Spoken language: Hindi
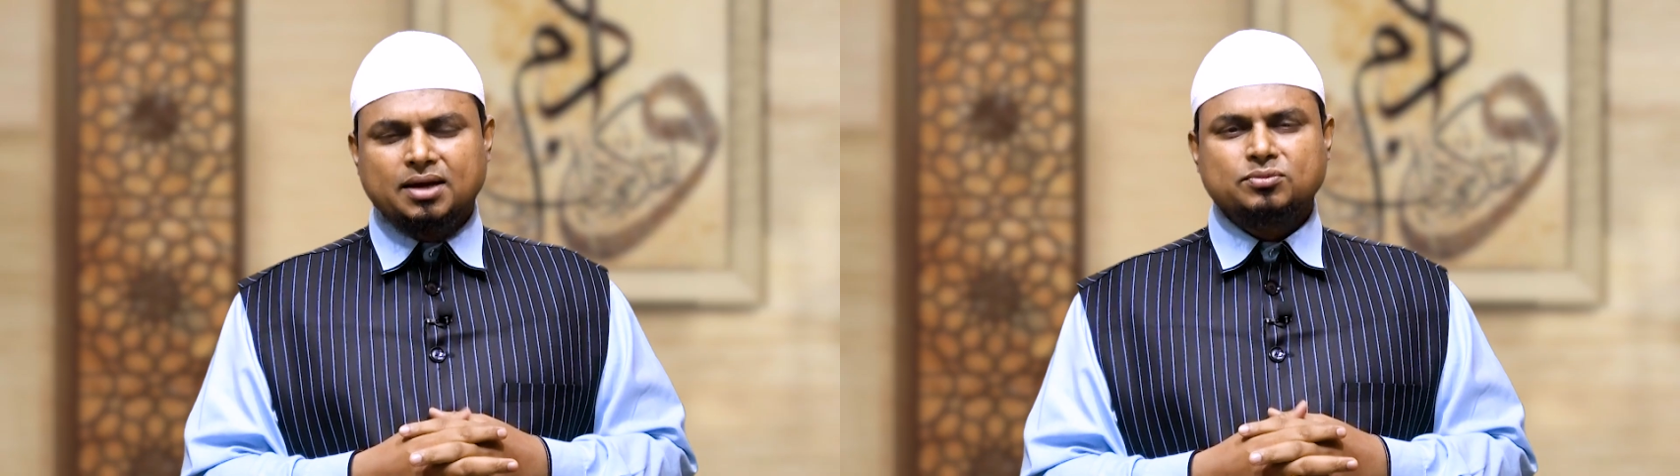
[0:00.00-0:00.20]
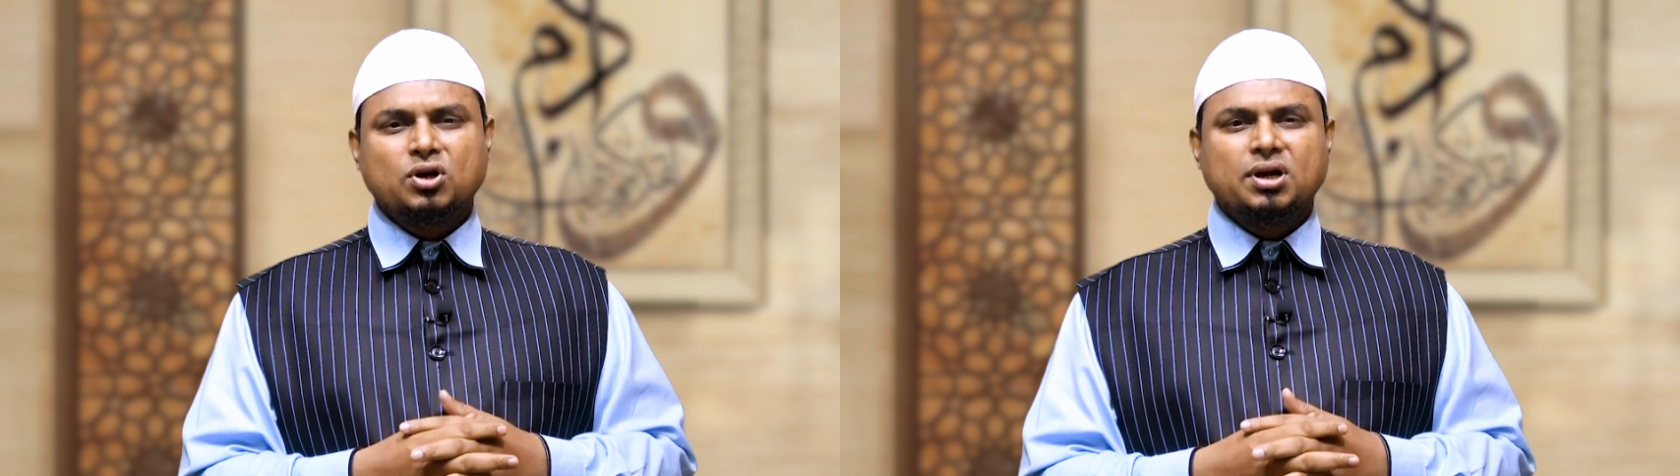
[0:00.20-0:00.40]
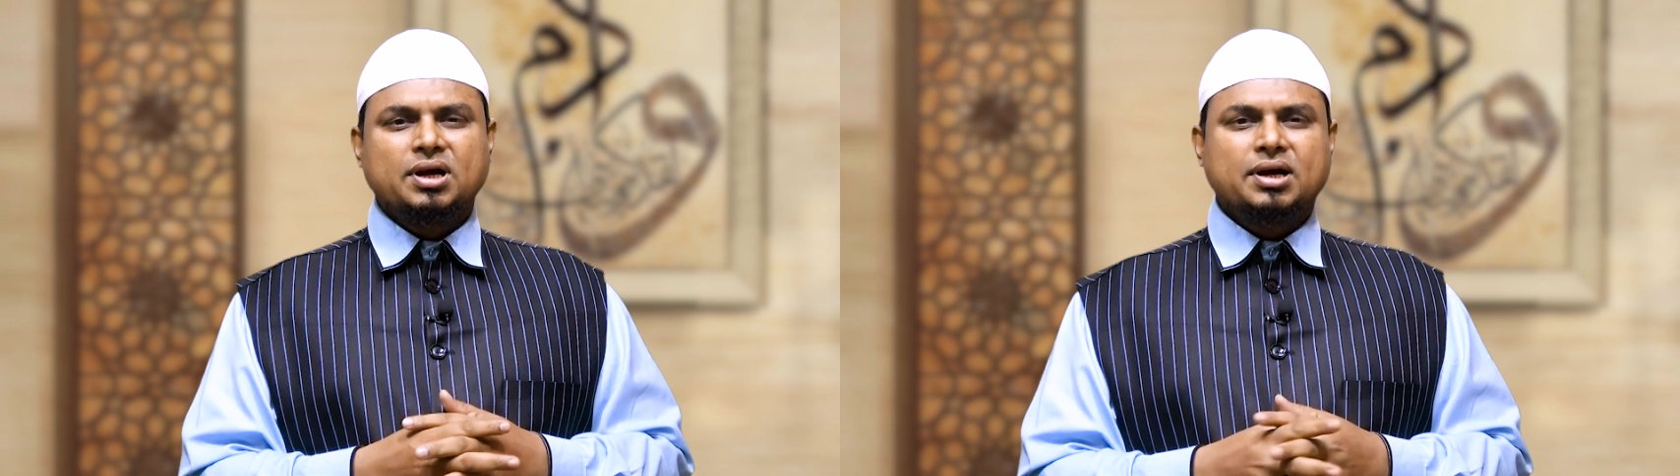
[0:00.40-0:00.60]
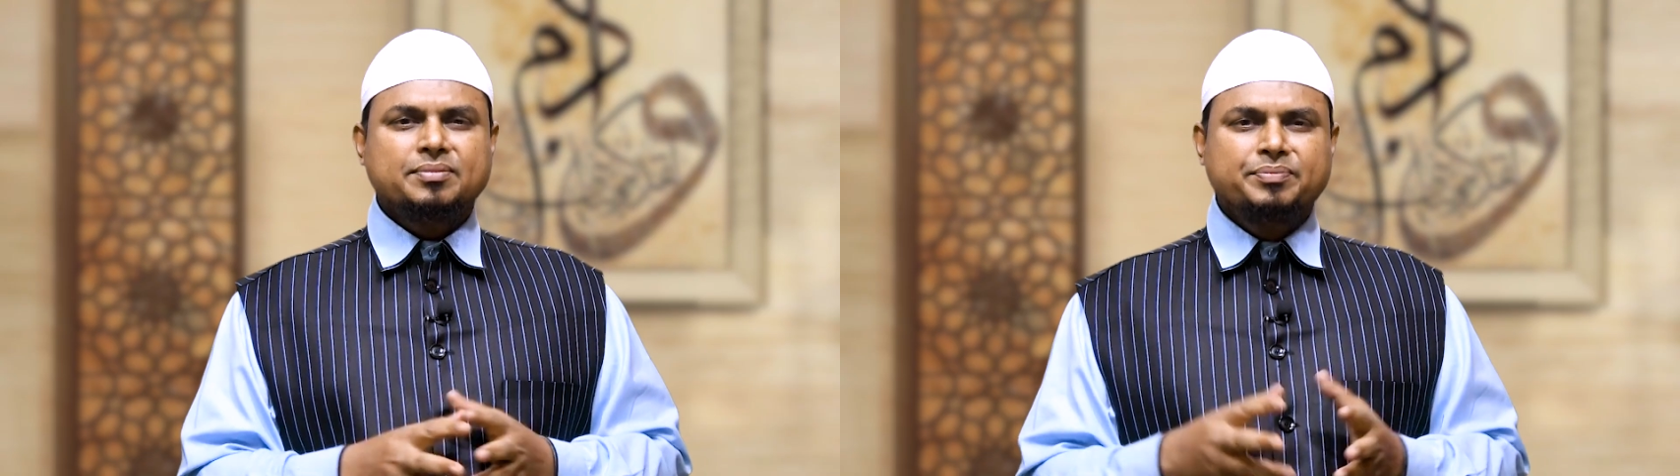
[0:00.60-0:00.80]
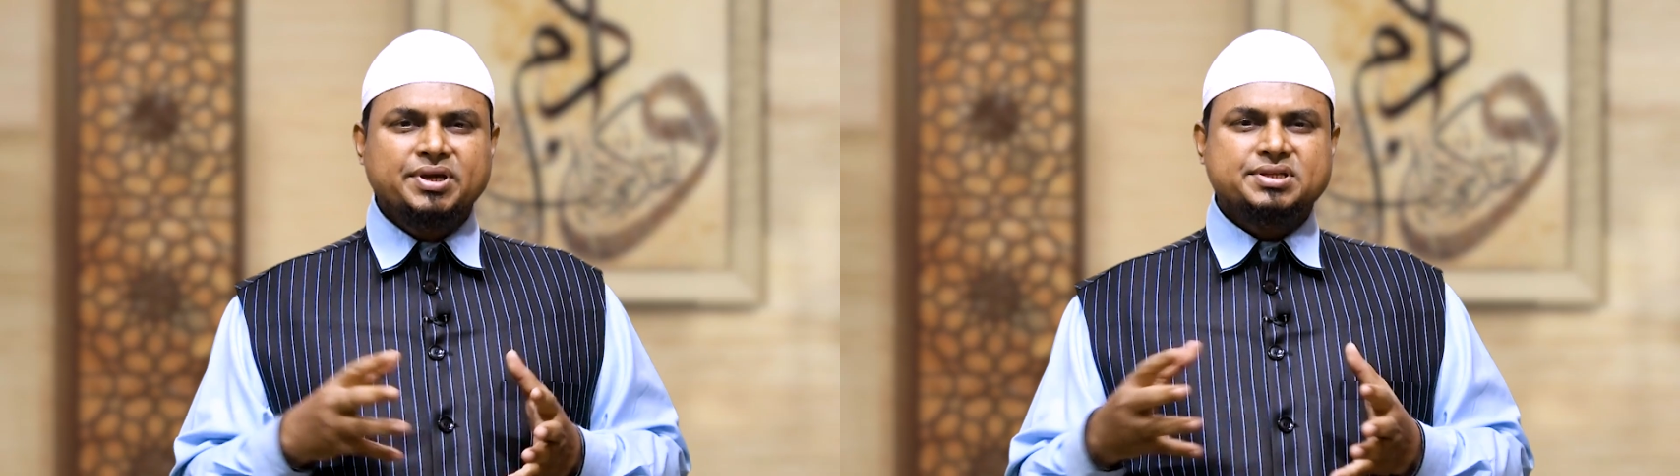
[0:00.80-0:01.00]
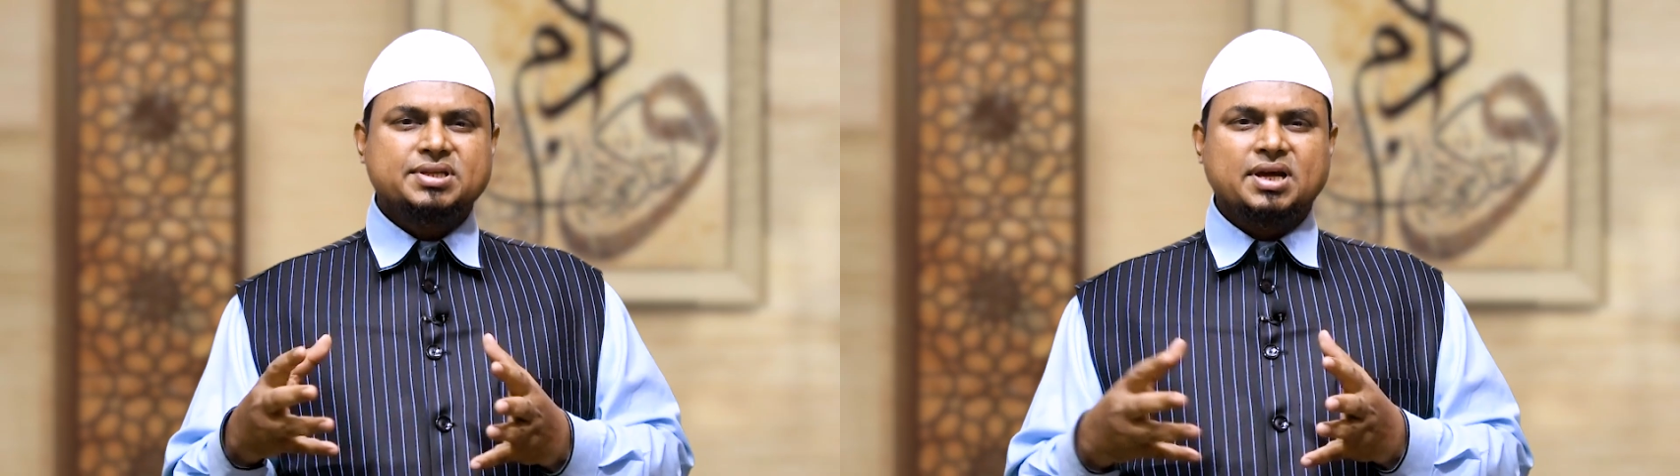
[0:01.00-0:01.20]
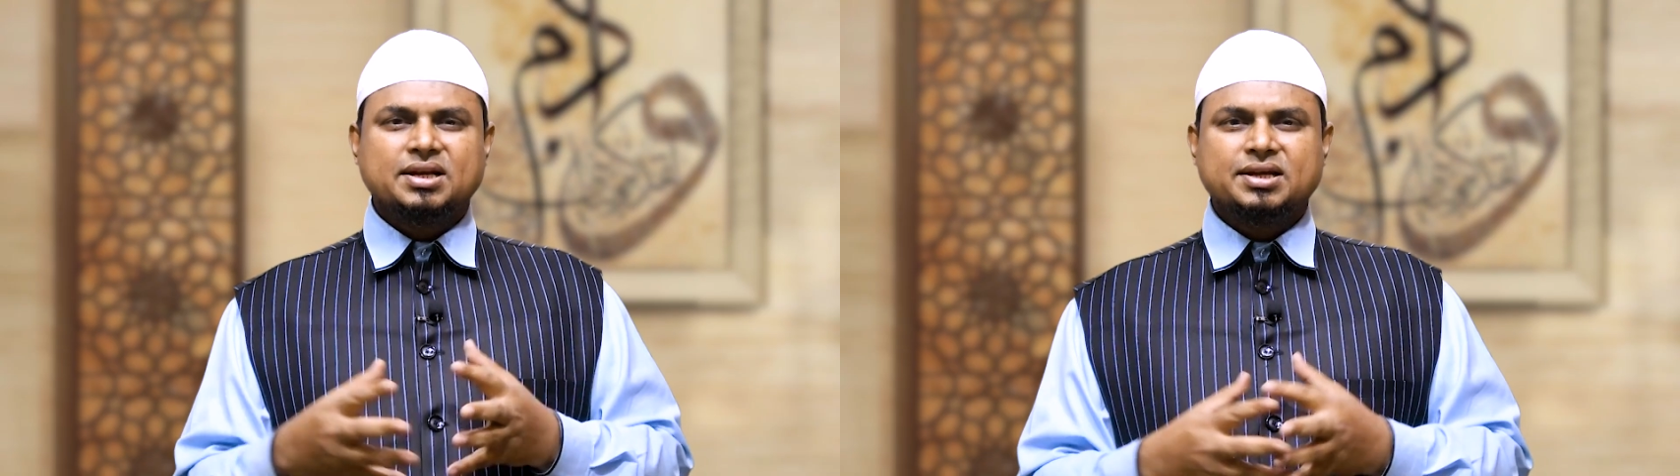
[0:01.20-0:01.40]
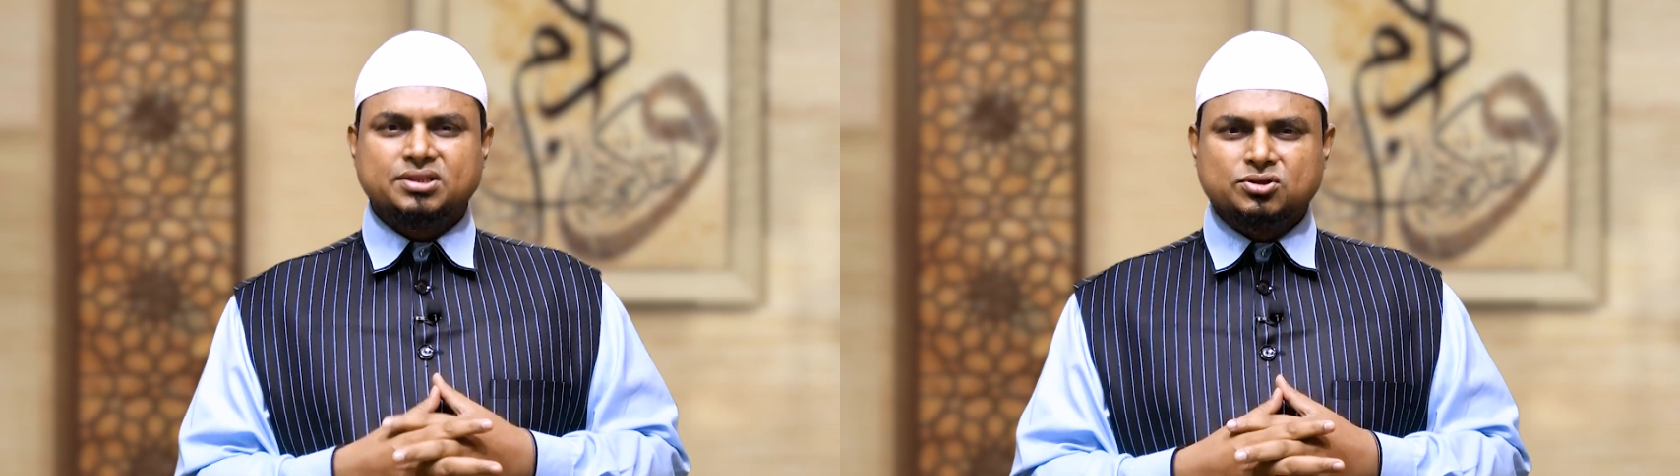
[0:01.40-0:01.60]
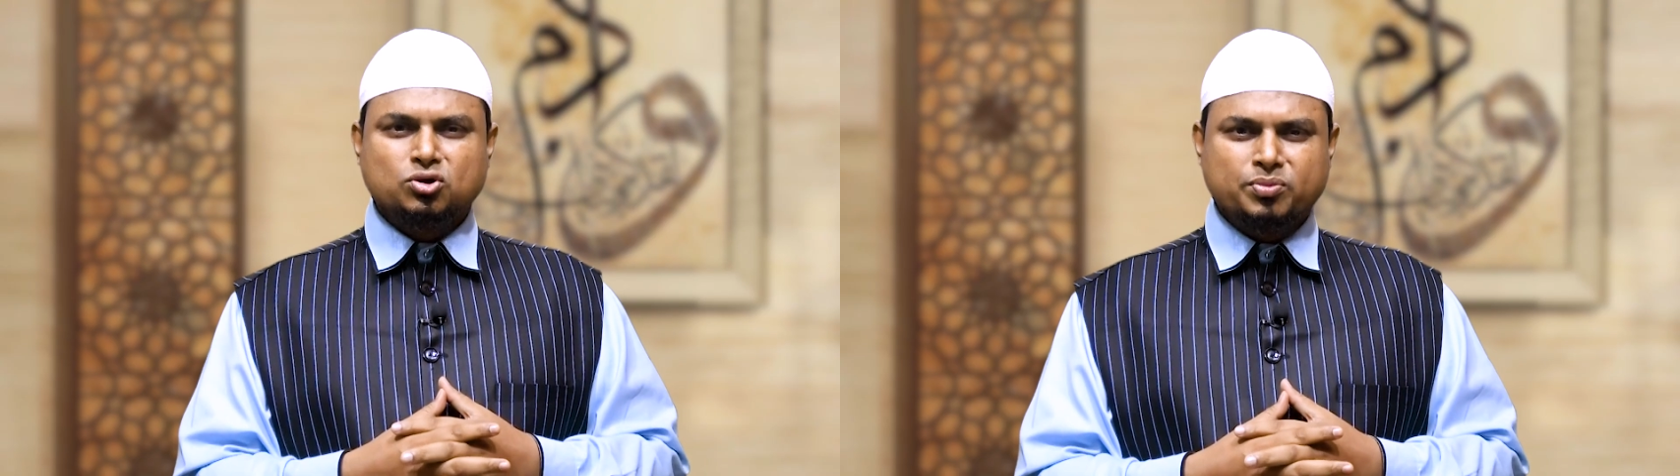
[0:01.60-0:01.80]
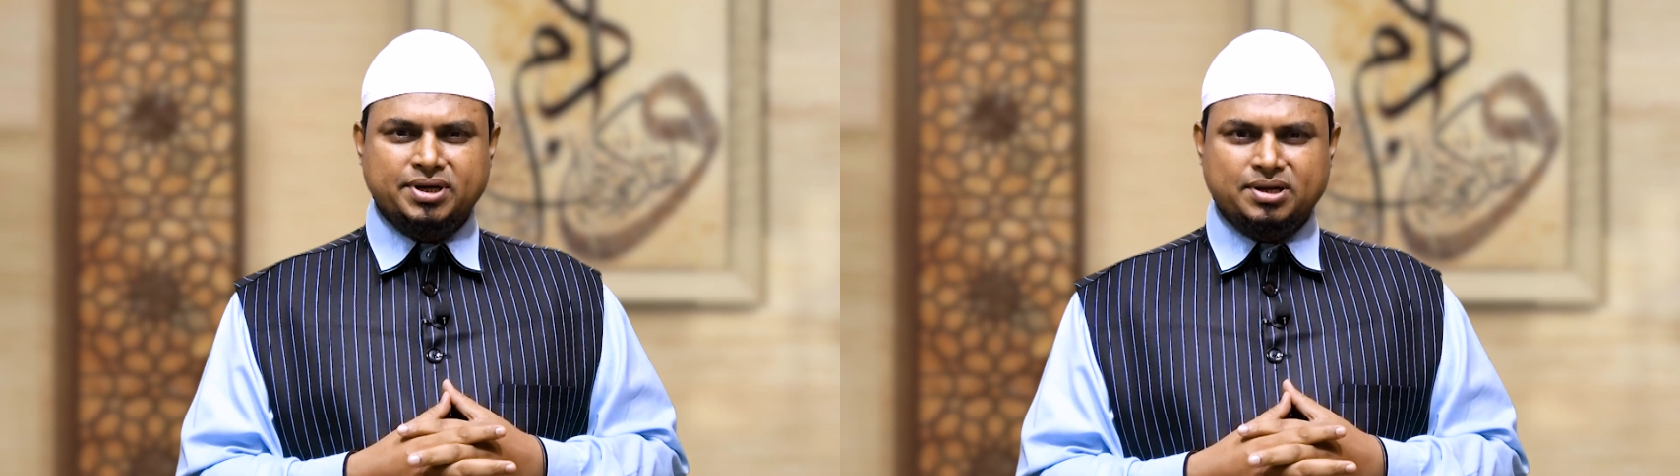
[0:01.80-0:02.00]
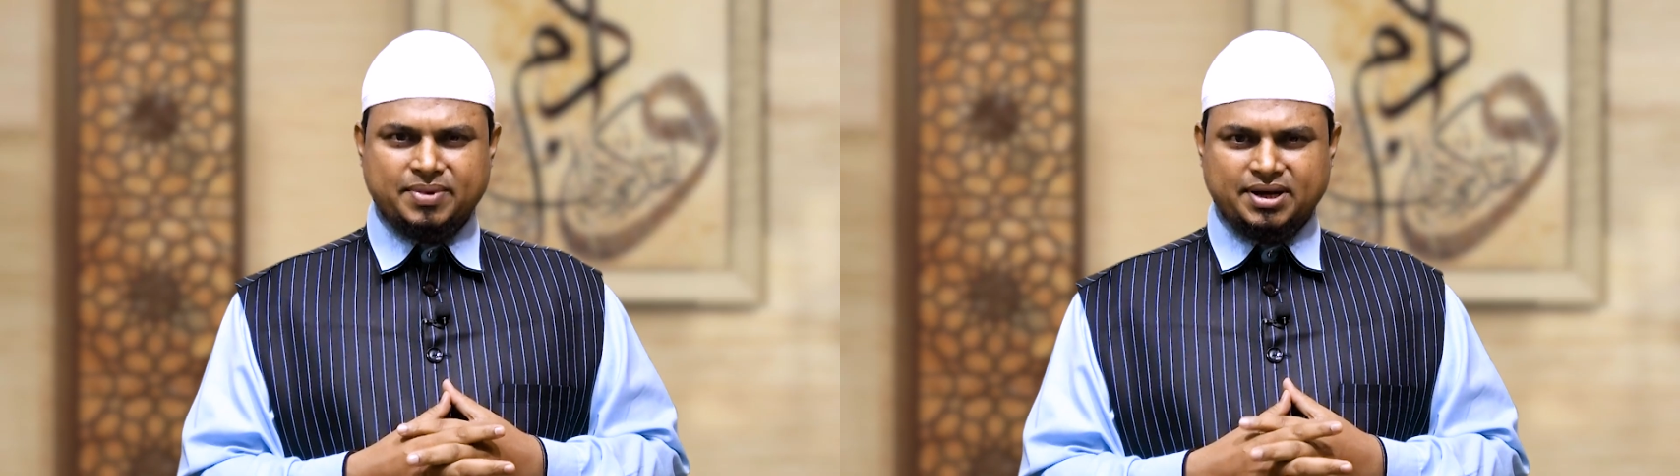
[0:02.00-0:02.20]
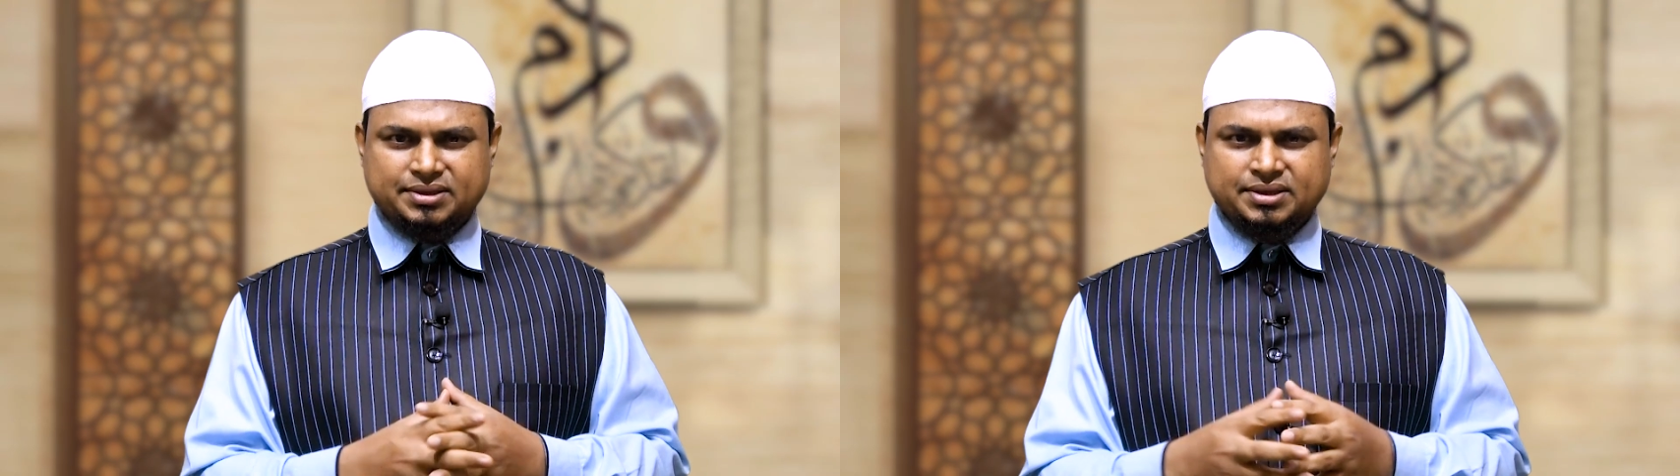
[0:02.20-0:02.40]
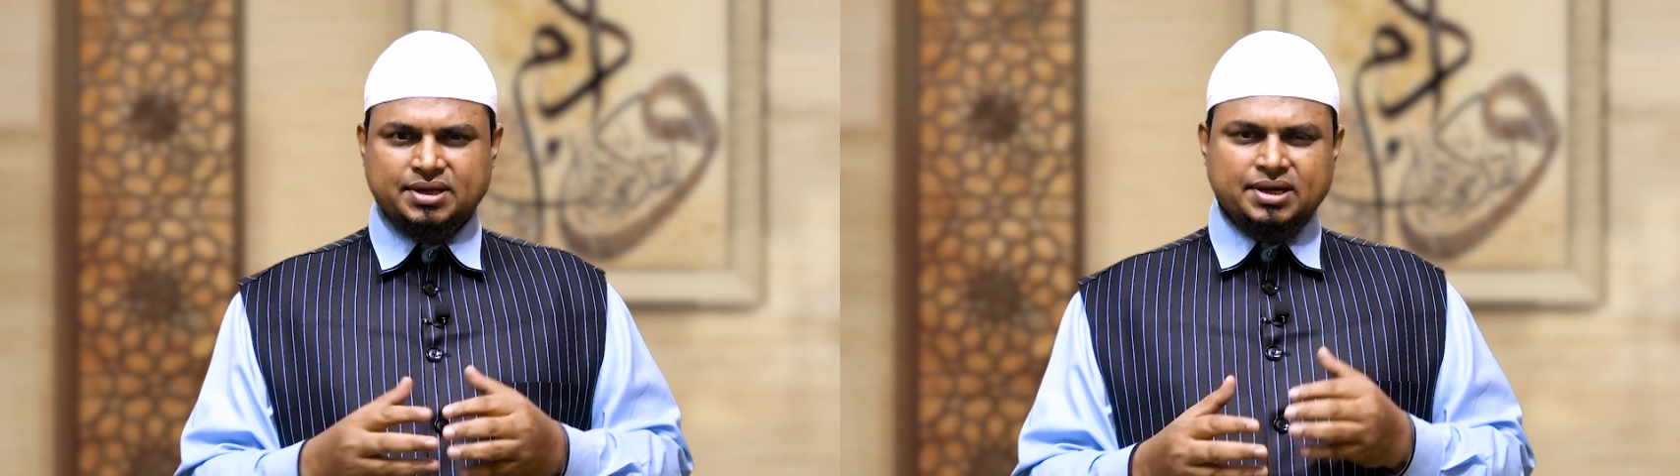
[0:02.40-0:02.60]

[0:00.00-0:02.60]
अल्हम्दुलिल्लाह 20 साल के तजुर्बे के बाद